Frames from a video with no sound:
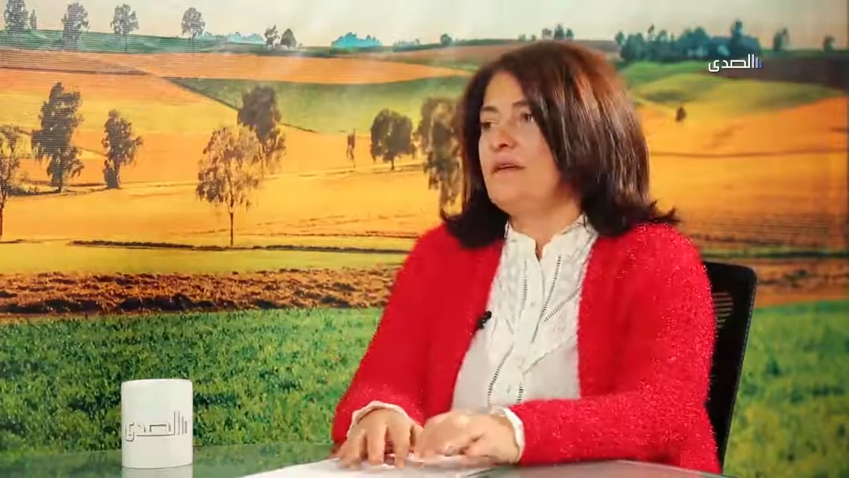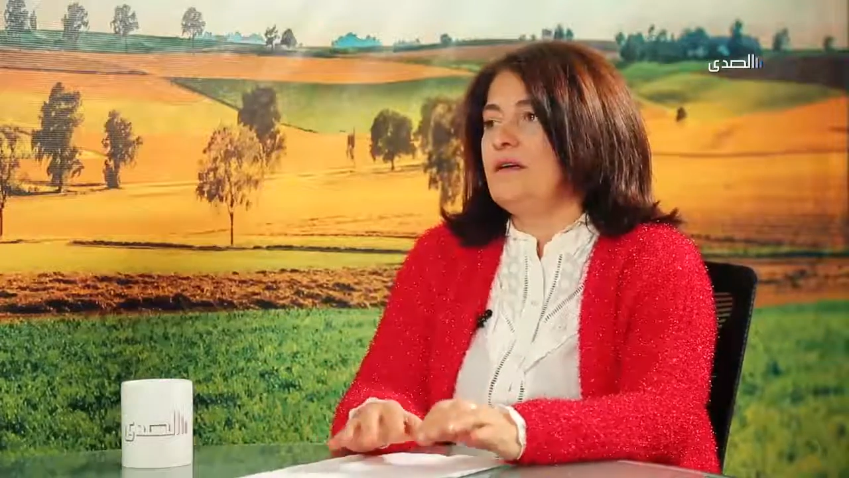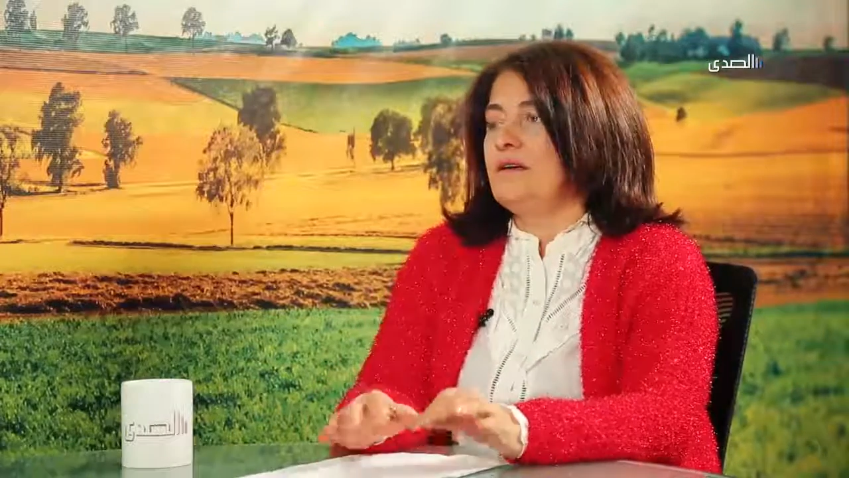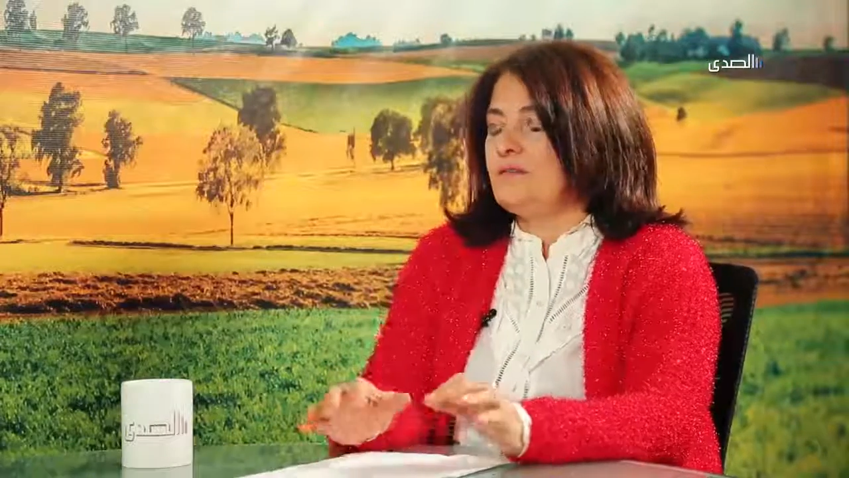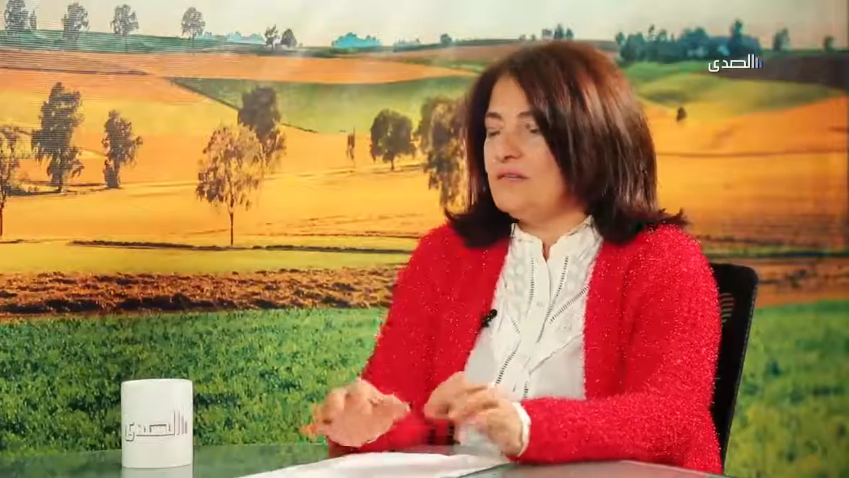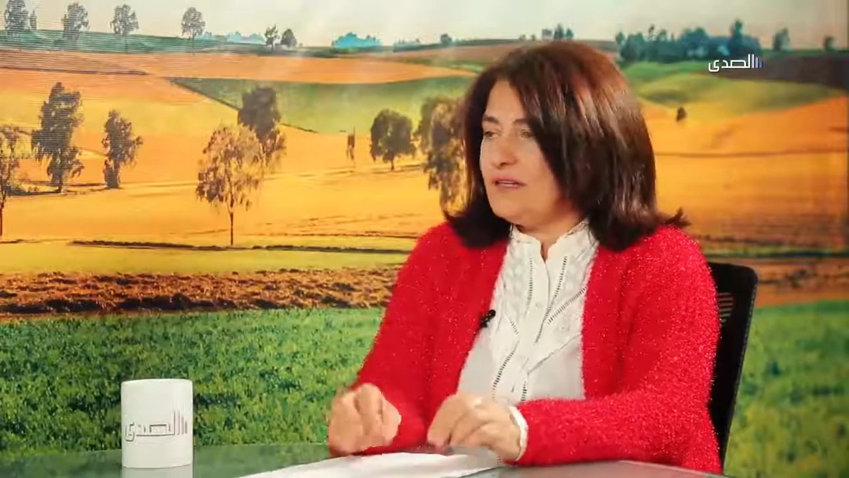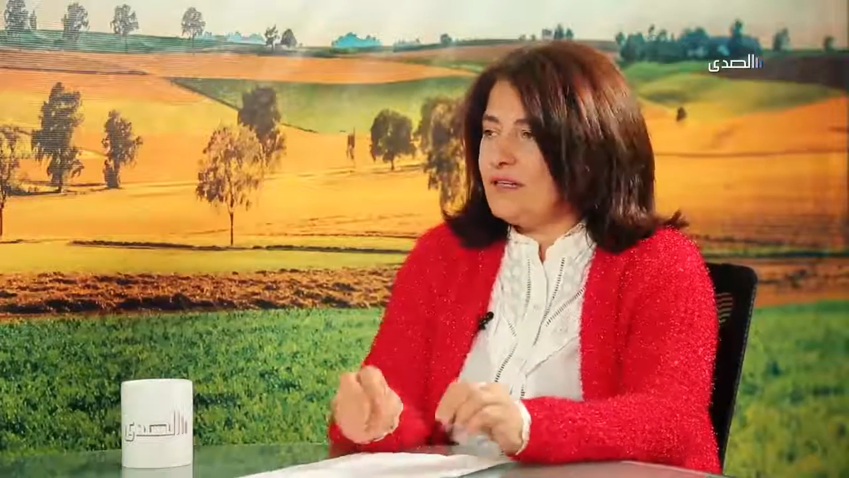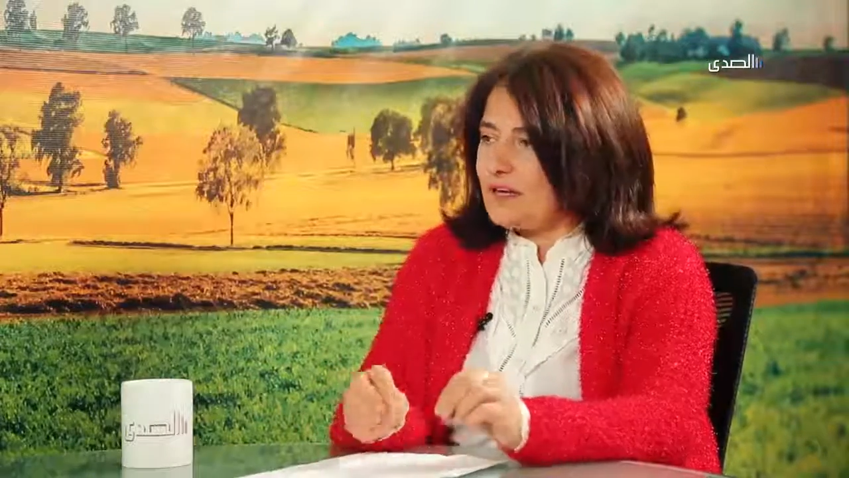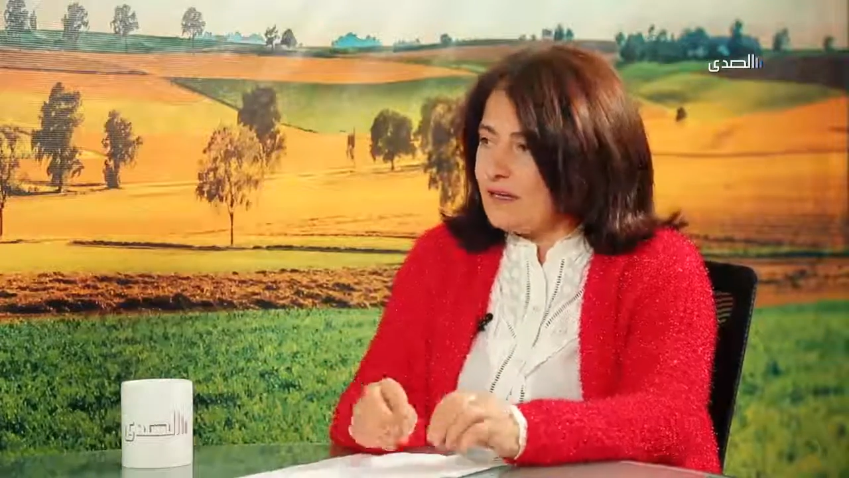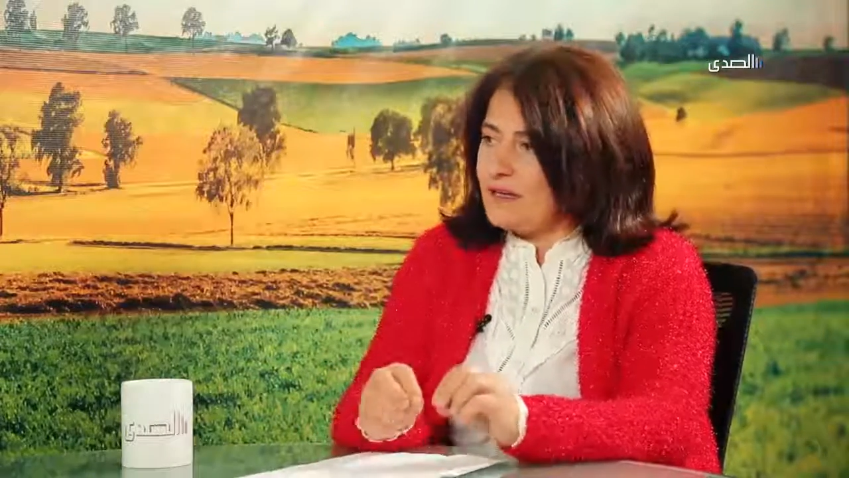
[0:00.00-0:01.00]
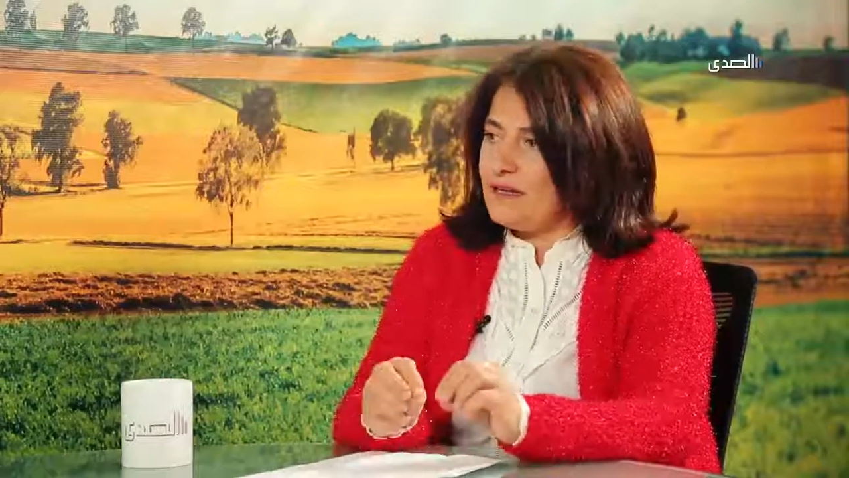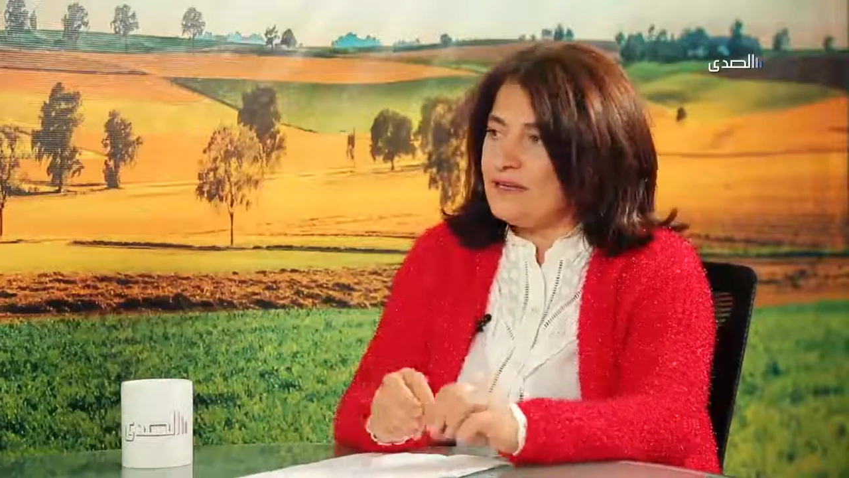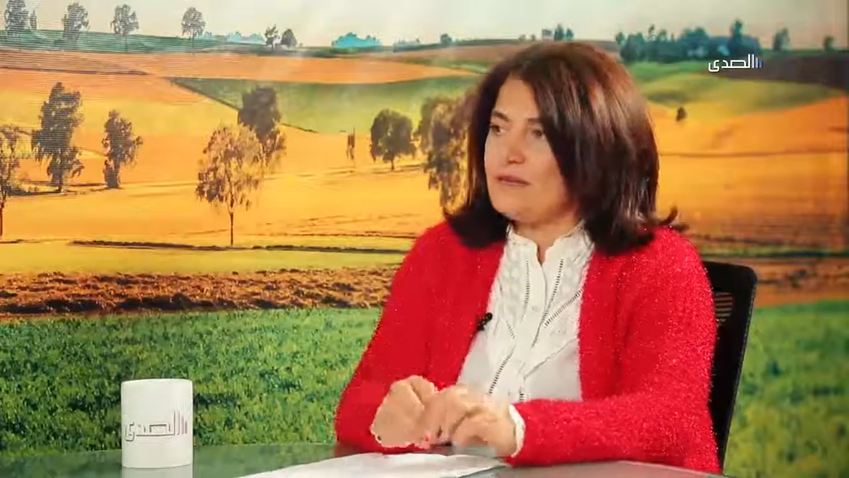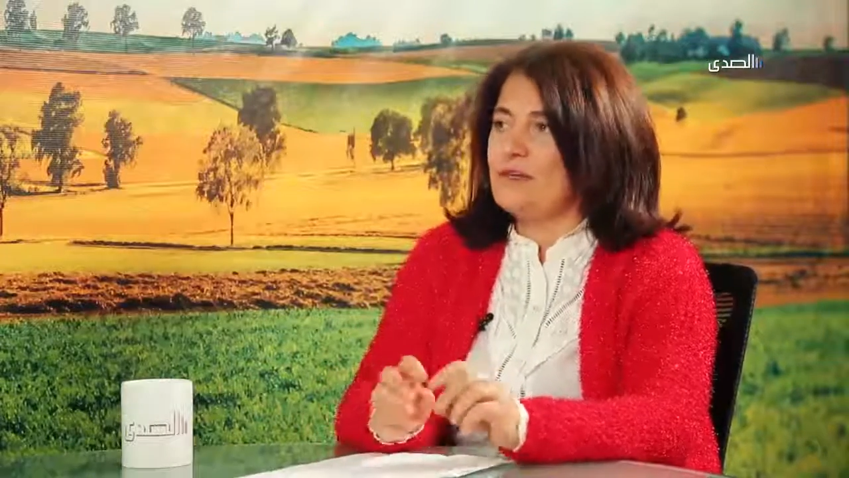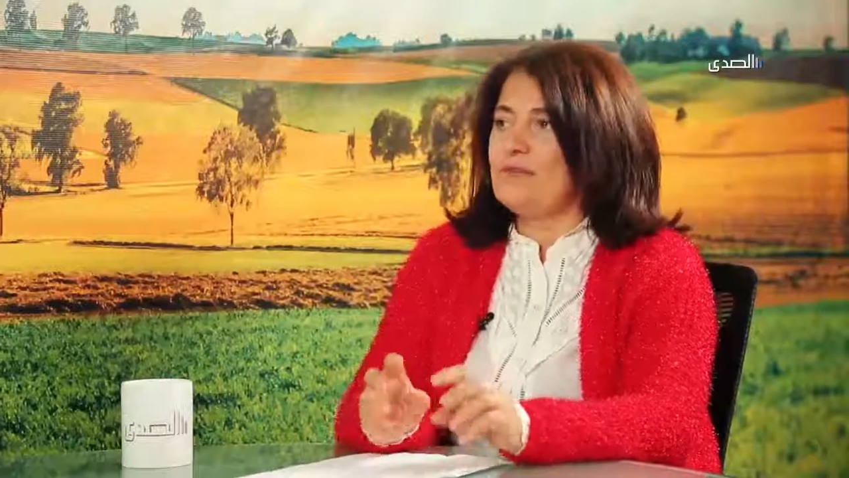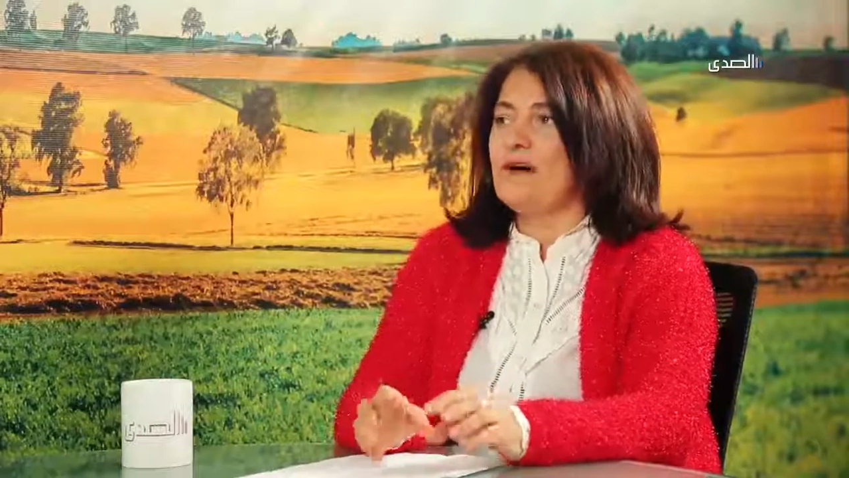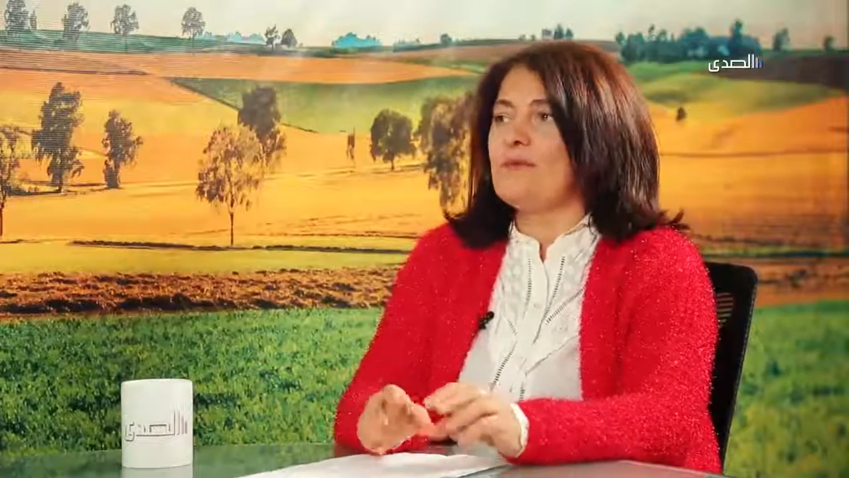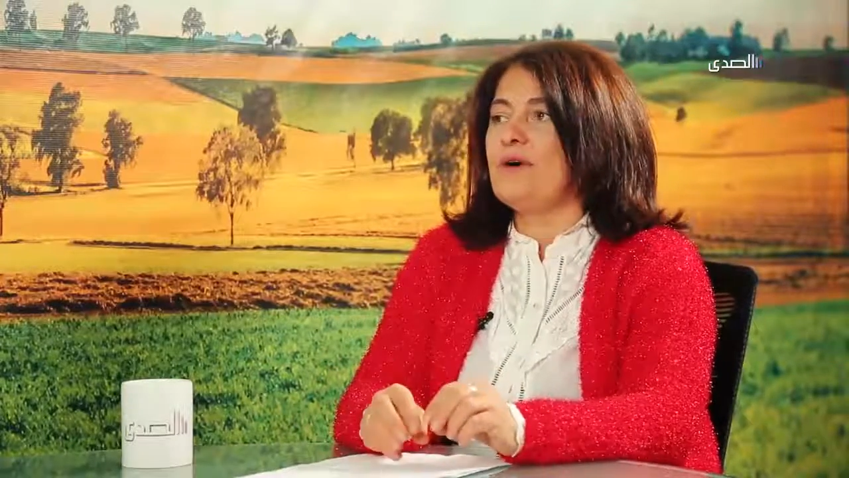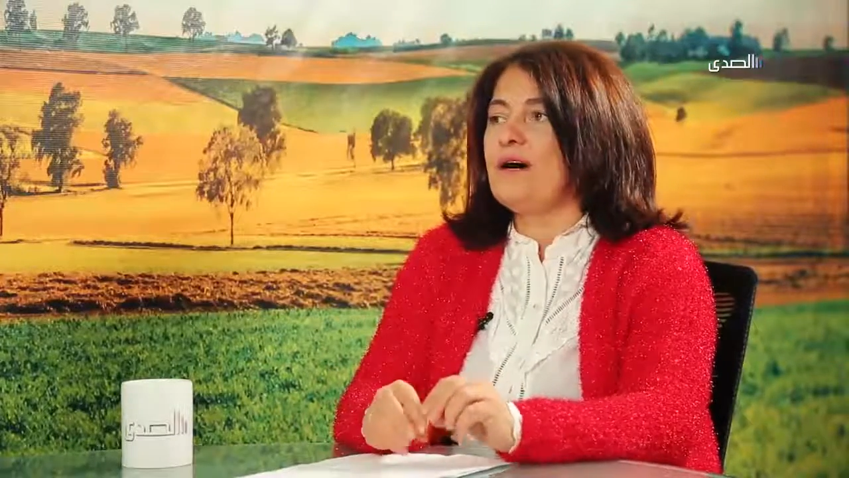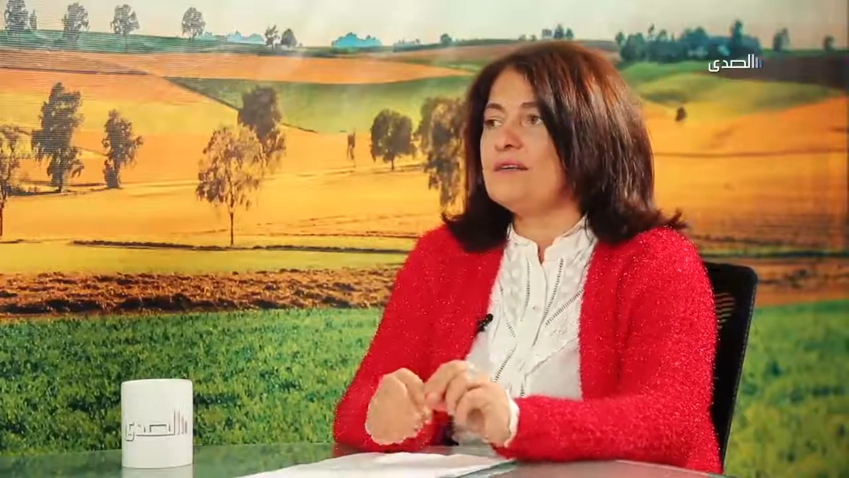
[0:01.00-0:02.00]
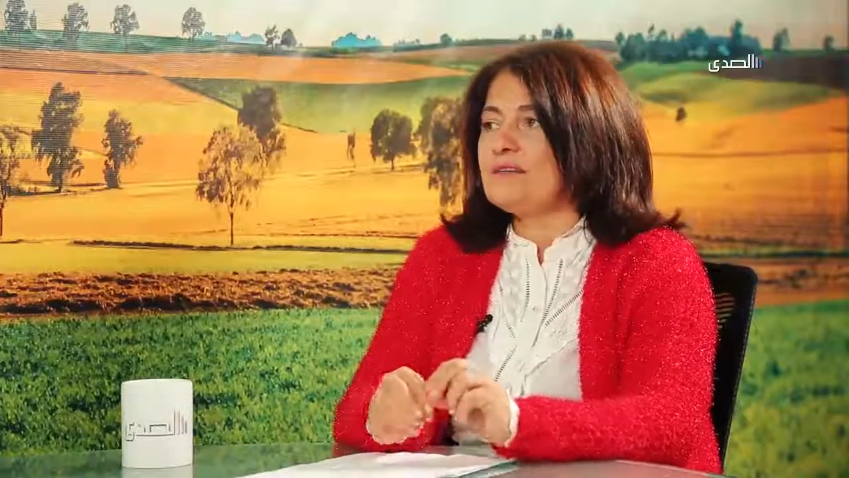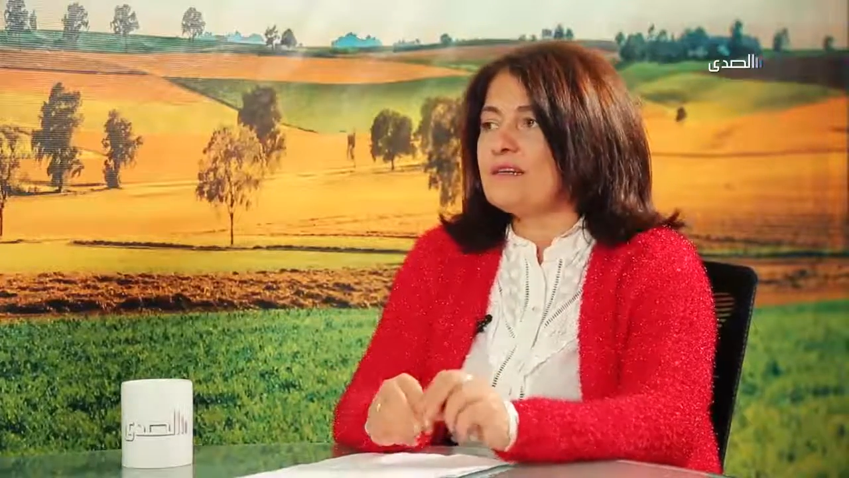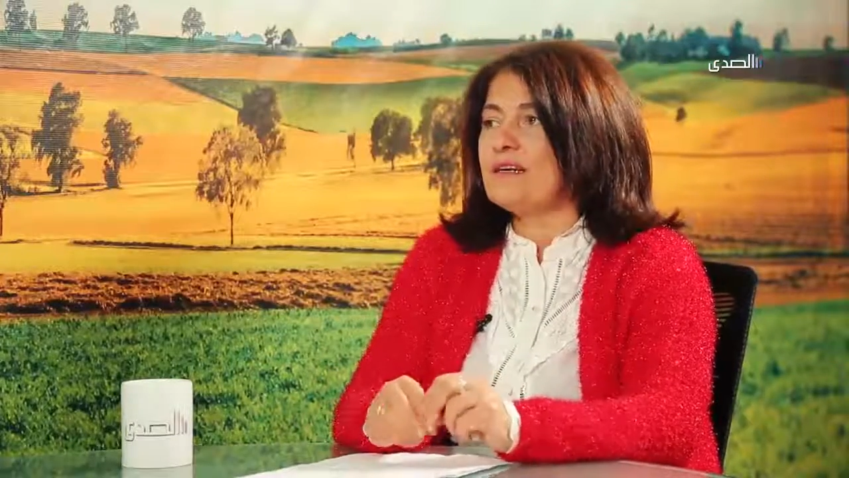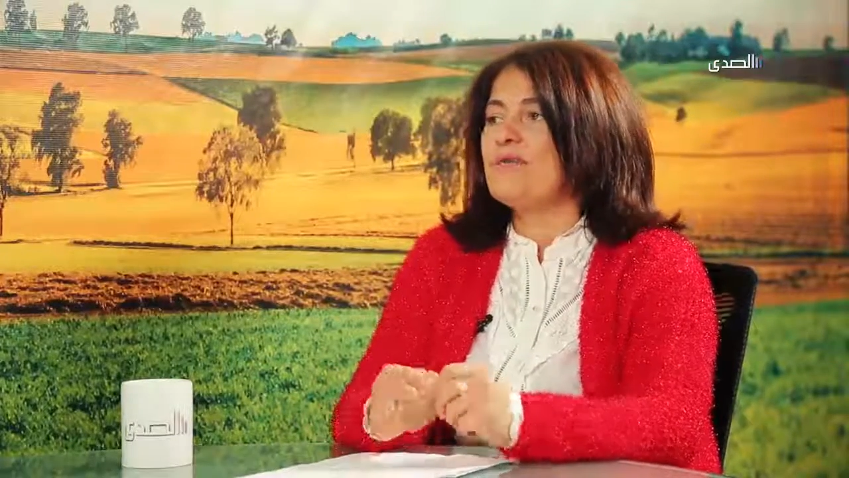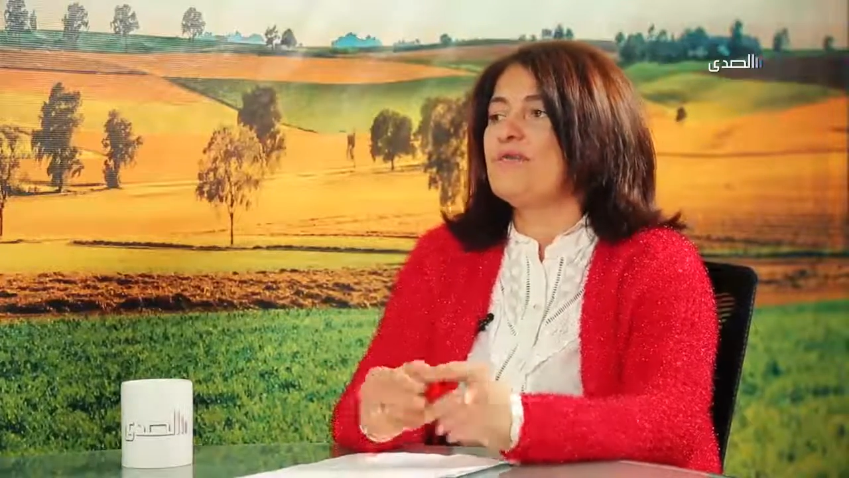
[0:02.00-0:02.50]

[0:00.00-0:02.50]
انه نحن كلنا ايد وحده وقلب واحد رغم